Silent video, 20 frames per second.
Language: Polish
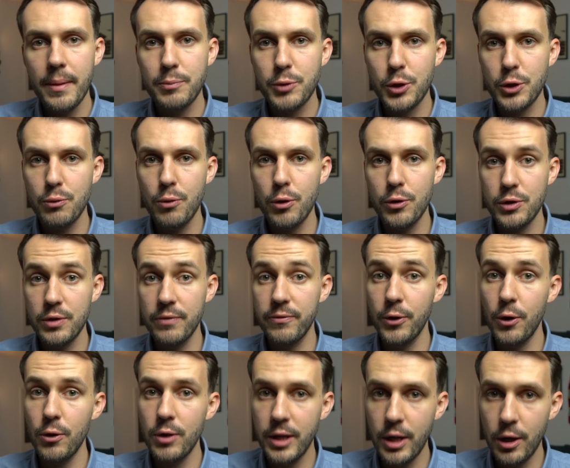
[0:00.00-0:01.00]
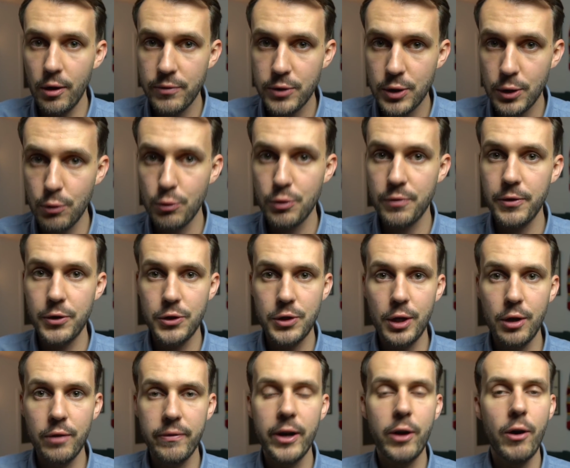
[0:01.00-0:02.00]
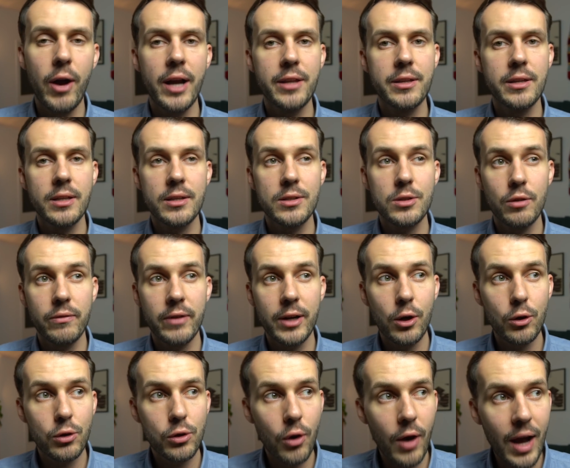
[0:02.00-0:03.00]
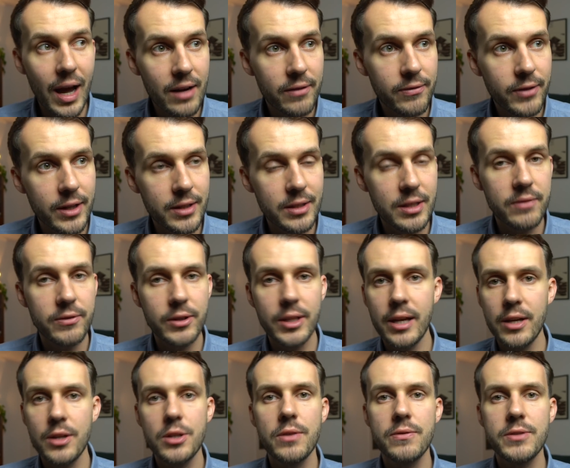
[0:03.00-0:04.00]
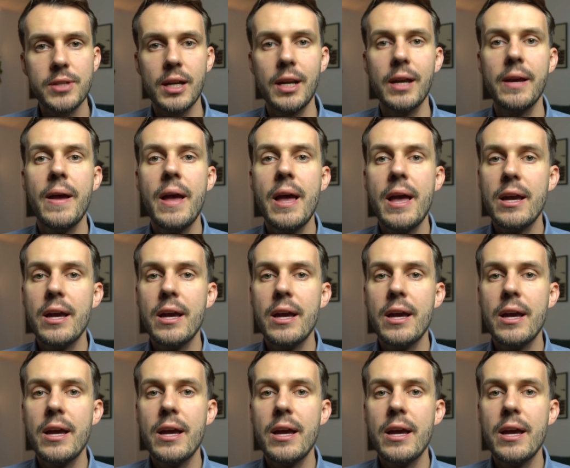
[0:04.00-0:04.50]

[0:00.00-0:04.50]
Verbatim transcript: przyszłości w roli kierowcy już wyścigowego, a nie testowego, to Alfa nie wydaje się wcale